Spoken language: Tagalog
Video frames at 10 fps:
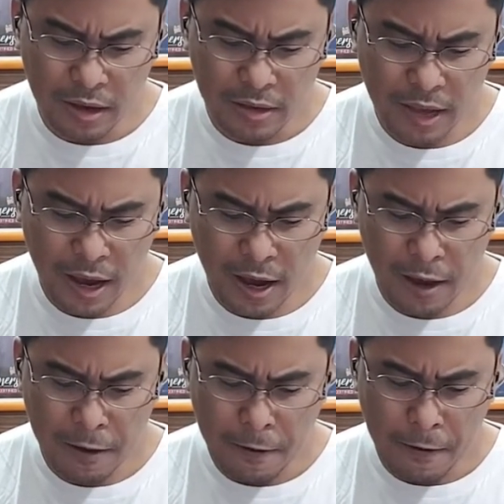
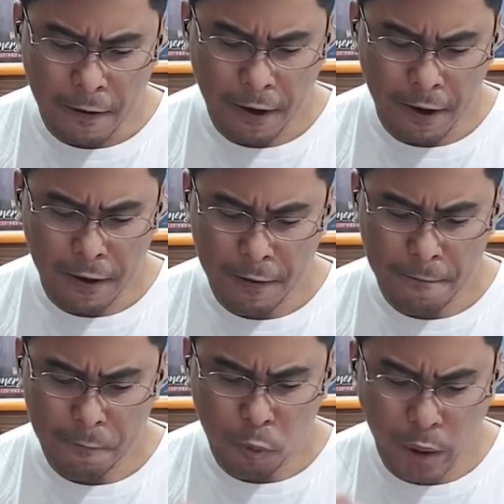na uh,
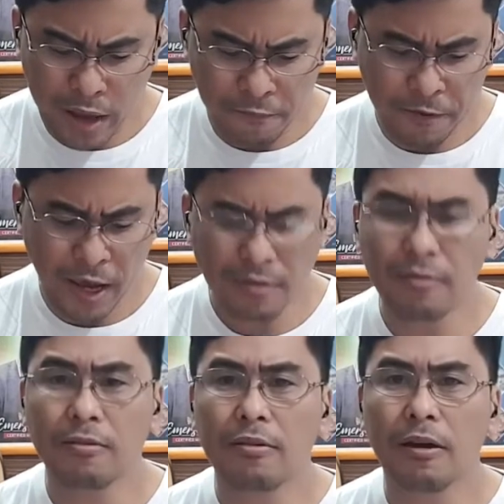
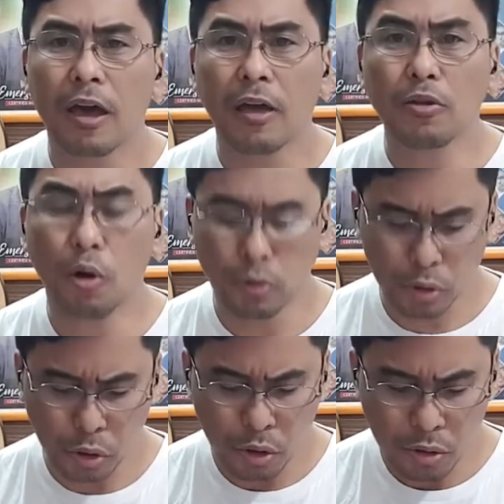well-fed and
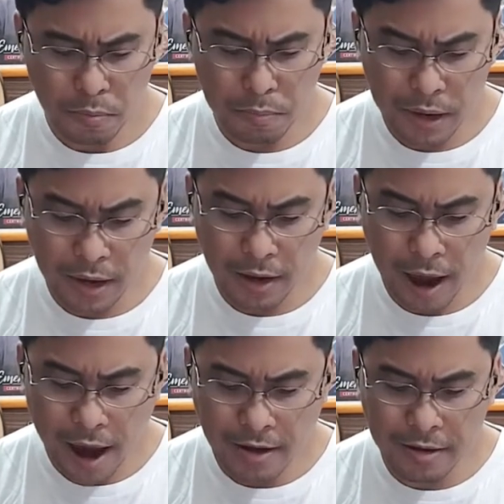also being
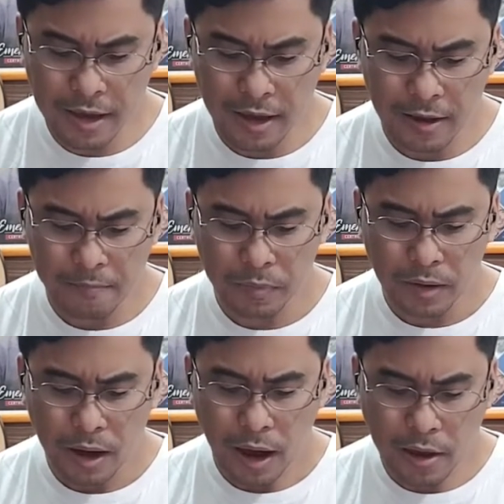hungry.
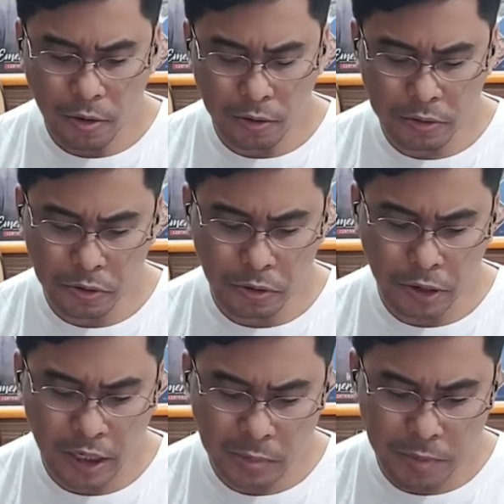I
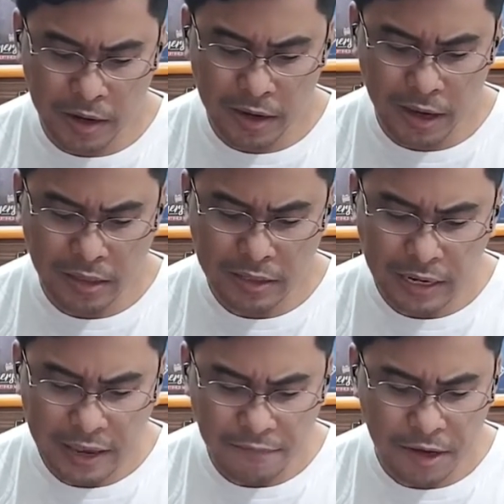also experience
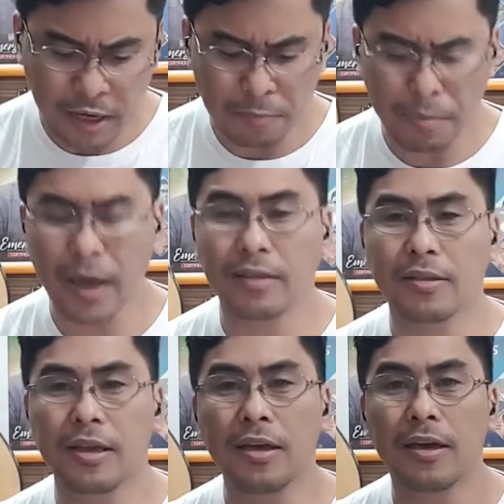living in
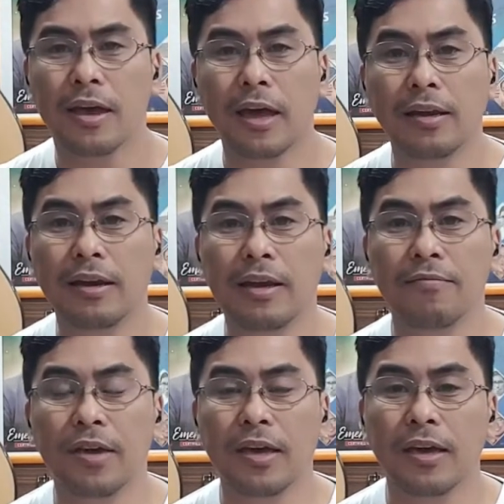plenty and
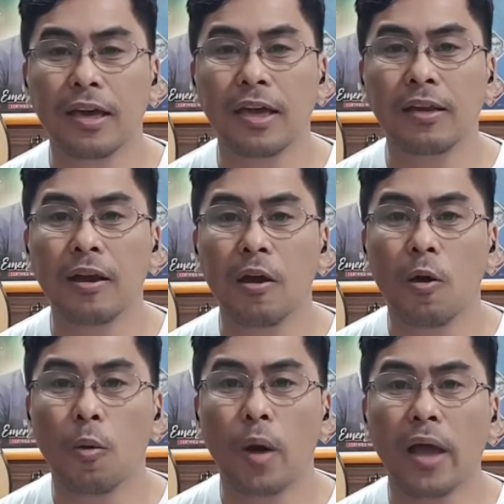living in
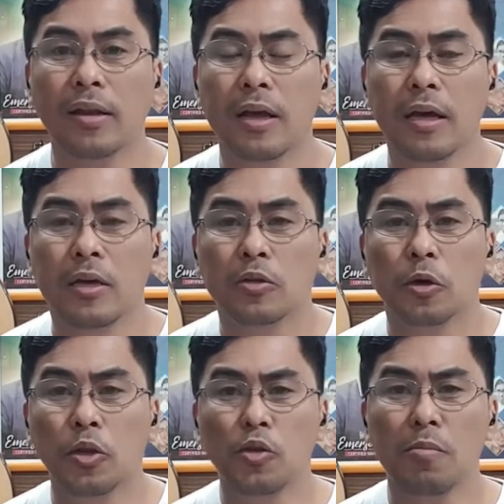want. So
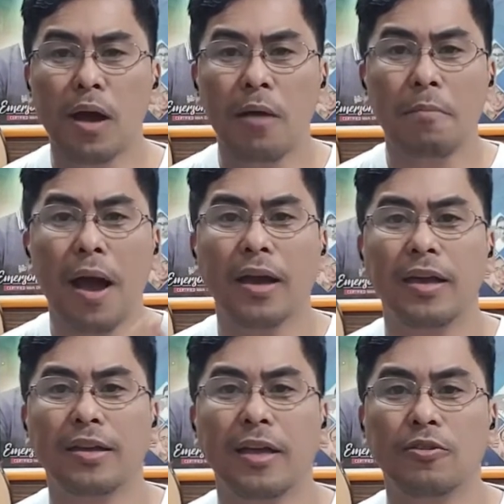itong mga
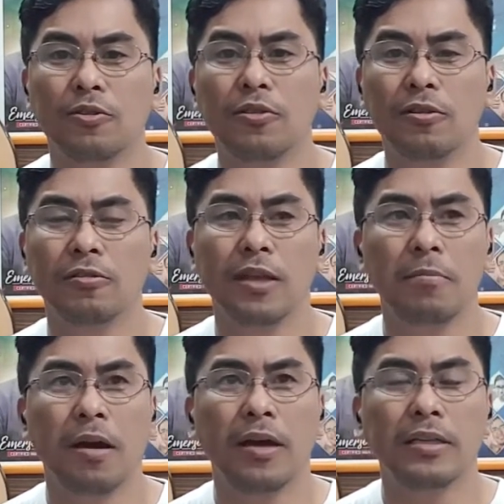bagay na ito, na
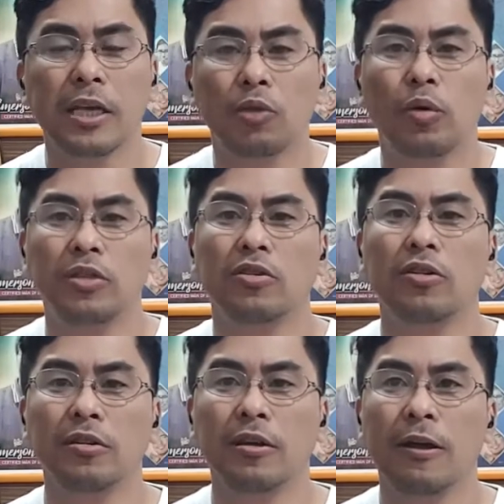mga
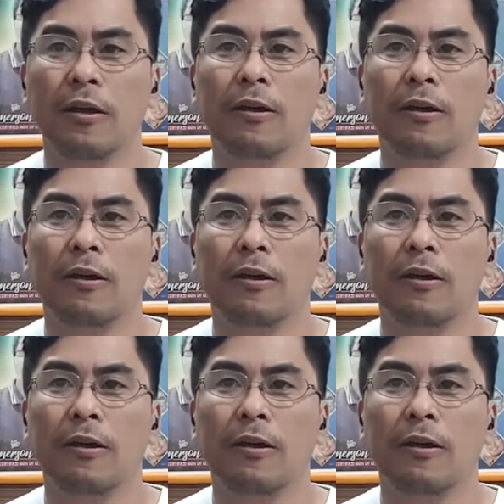sitwasyon